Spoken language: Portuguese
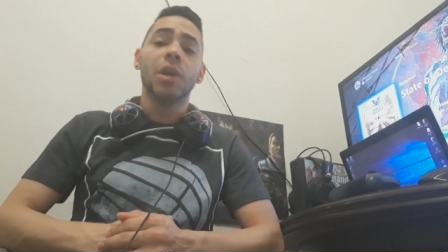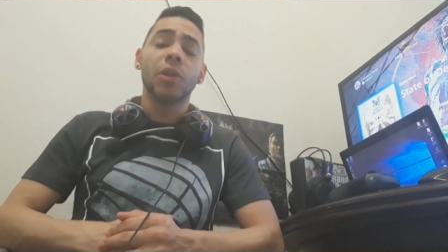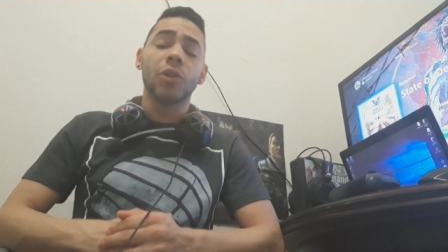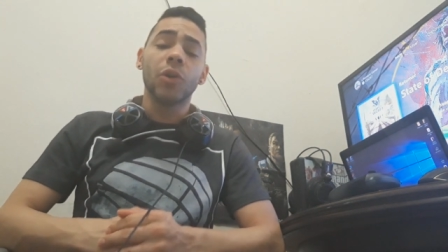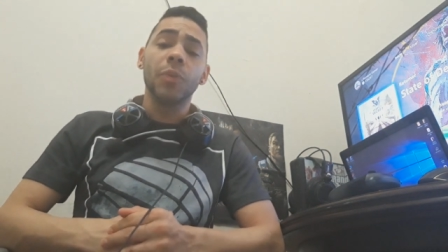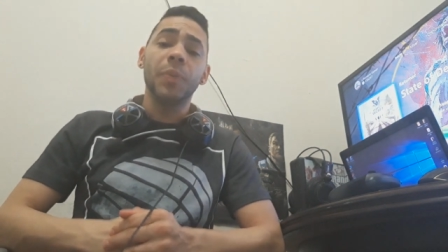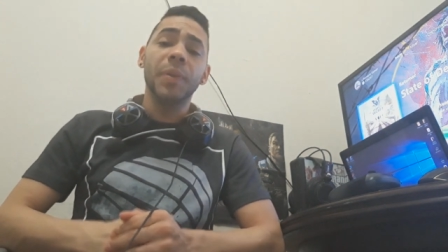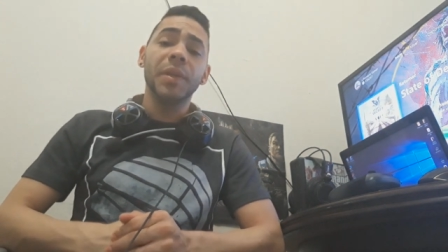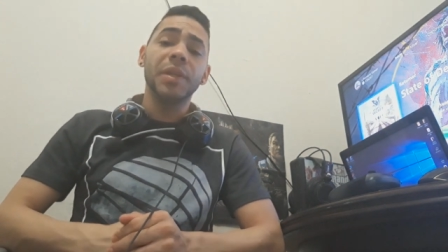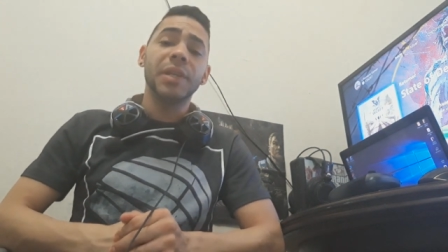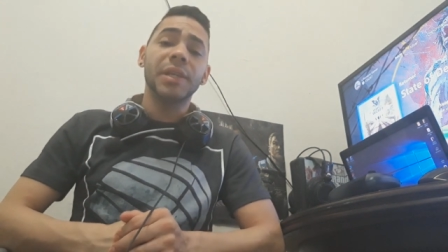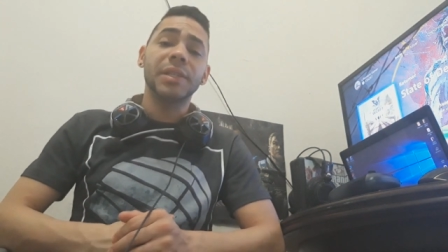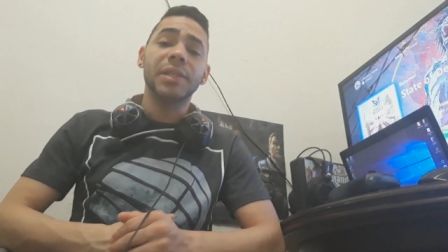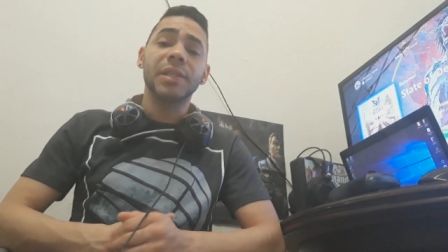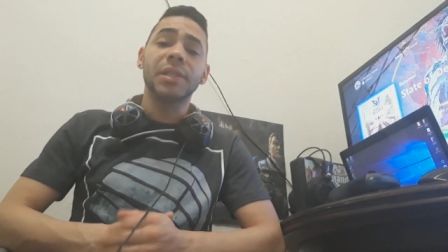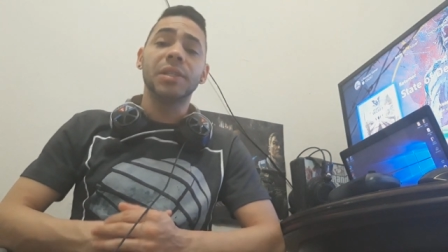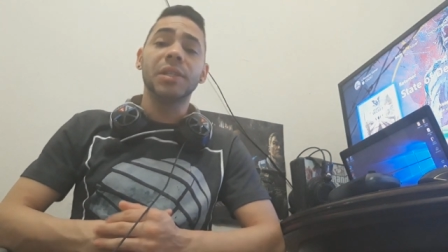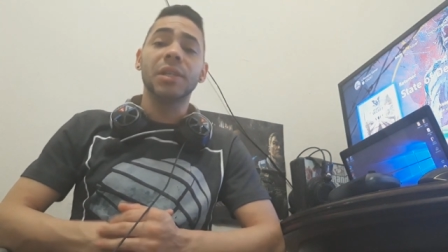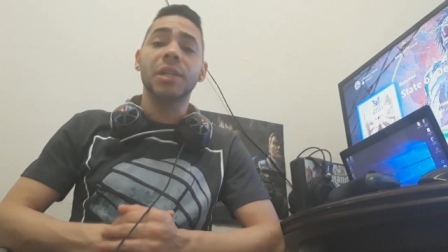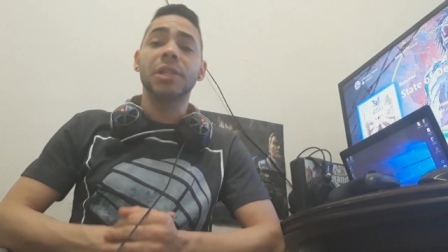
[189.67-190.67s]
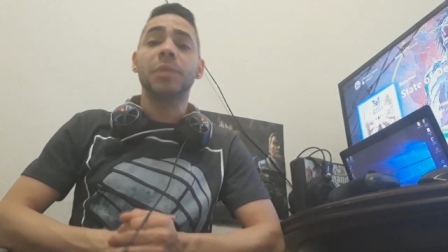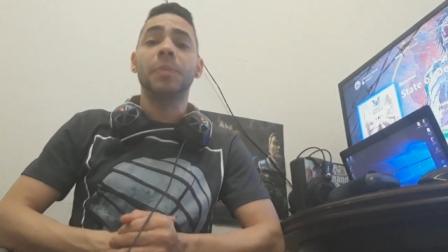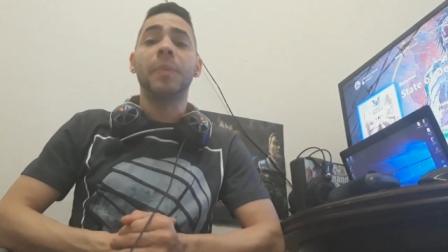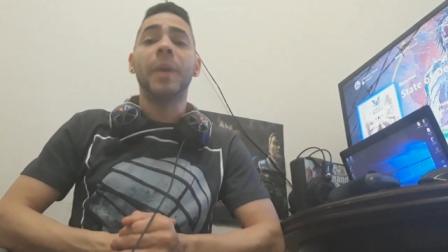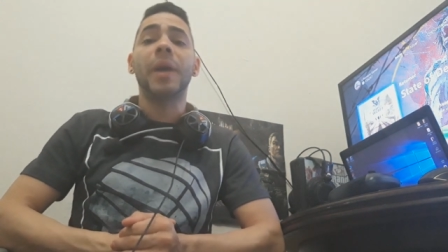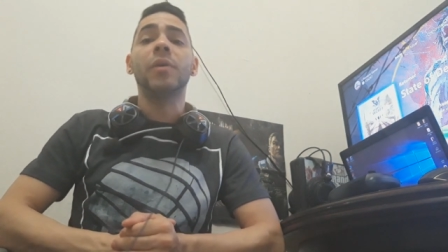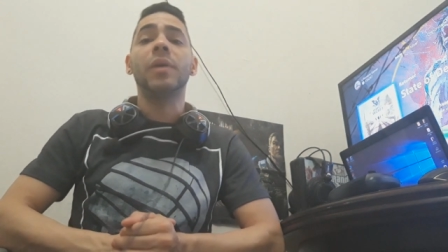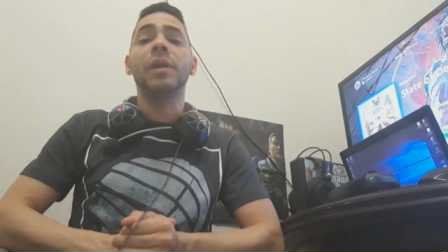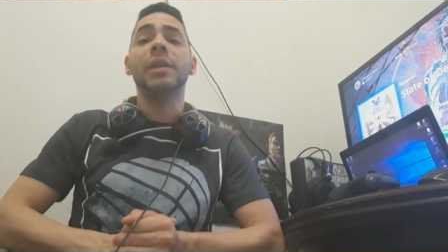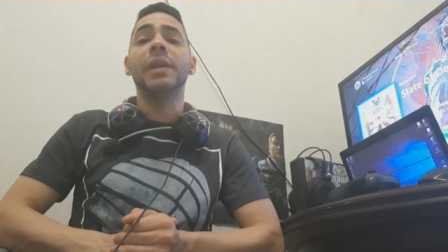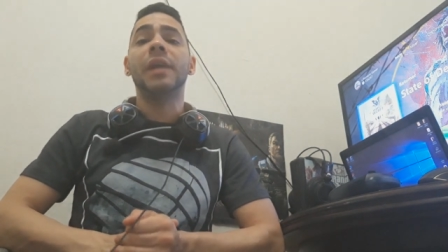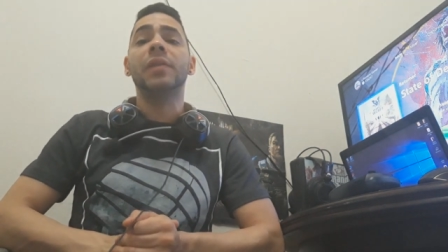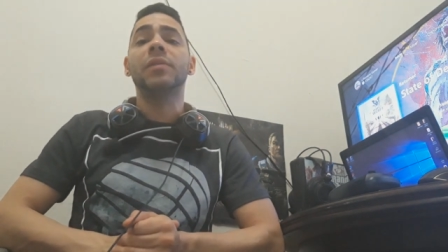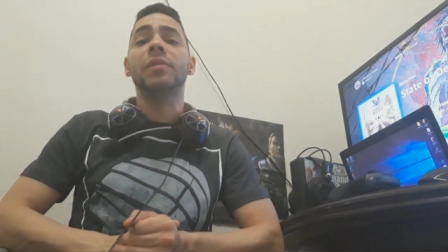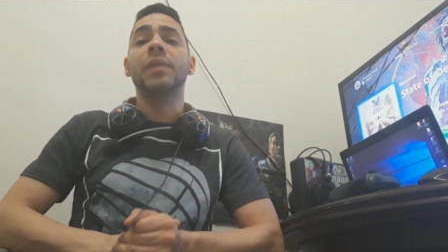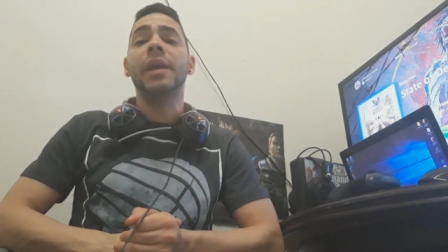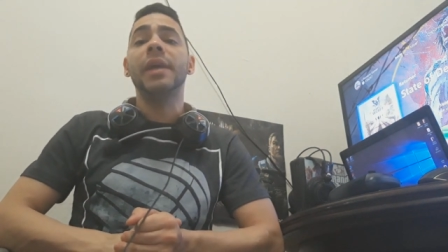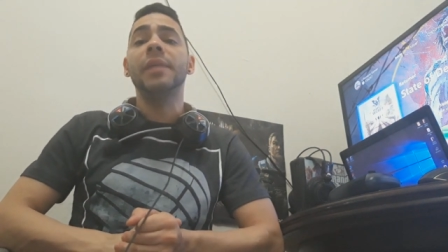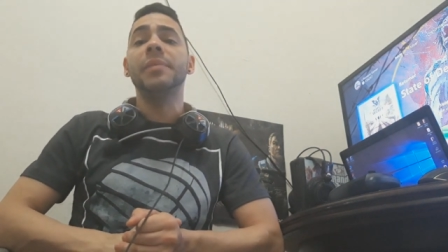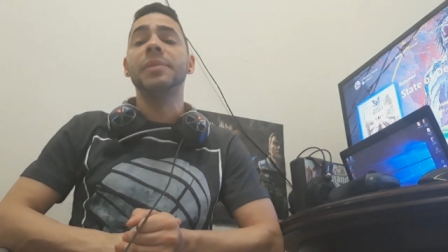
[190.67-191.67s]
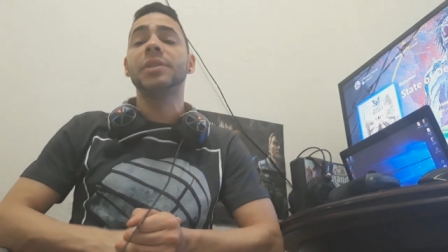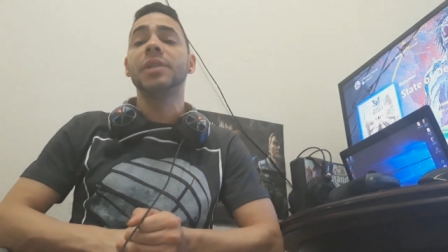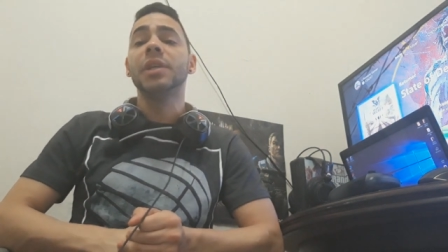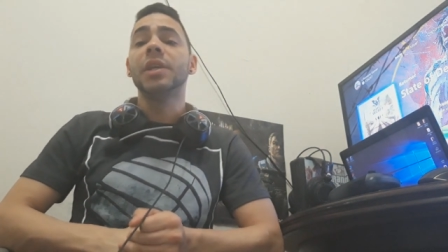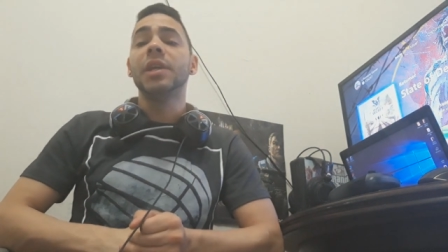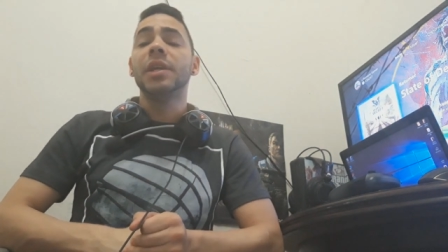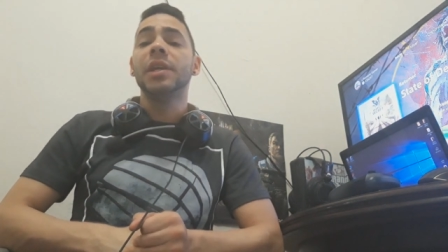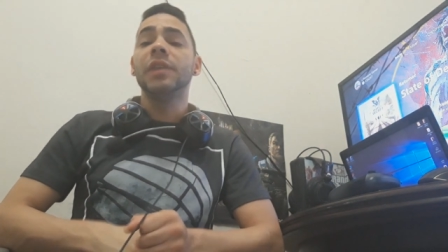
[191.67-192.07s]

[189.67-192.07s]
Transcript: Então eu pedi essas dicas para o Aliado Games